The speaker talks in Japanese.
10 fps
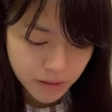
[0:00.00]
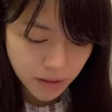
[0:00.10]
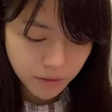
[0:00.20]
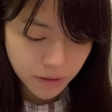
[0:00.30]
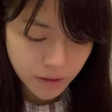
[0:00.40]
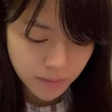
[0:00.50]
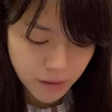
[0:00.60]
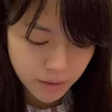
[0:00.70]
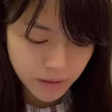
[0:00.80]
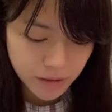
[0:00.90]
作品
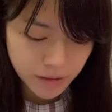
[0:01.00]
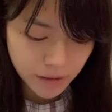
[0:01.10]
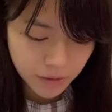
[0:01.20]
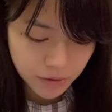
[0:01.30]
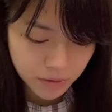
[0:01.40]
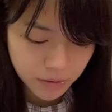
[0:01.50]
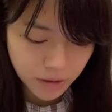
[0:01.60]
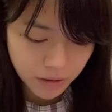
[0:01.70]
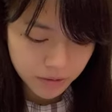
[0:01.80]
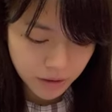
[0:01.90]
名は知ってるけど
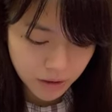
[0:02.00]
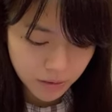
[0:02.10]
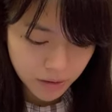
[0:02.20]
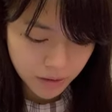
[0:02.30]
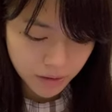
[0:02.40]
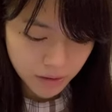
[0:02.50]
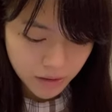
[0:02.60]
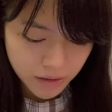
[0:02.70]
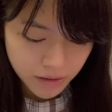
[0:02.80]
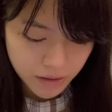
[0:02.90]
キャラクターは
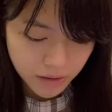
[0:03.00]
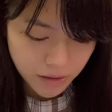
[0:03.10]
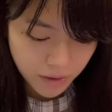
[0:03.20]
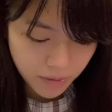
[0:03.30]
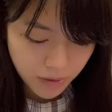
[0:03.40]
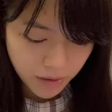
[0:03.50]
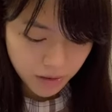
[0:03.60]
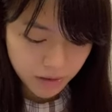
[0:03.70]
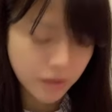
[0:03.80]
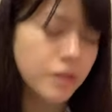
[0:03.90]
全然わ
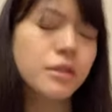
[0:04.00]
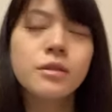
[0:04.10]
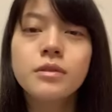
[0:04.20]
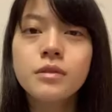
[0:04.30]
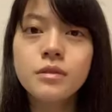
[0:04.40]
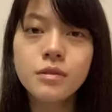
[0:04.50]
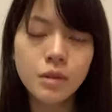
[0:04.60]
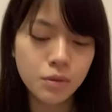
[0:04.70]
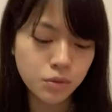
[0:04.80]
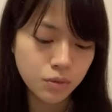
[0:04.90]
かんないっていうの
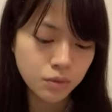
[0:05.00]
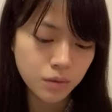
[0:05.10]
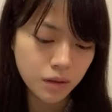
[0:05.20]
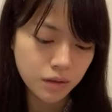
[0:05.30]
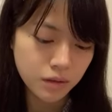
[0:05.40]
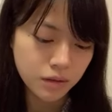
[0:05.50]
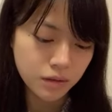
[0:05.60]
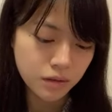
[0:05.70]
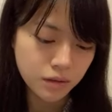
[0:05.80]
がほとんどかな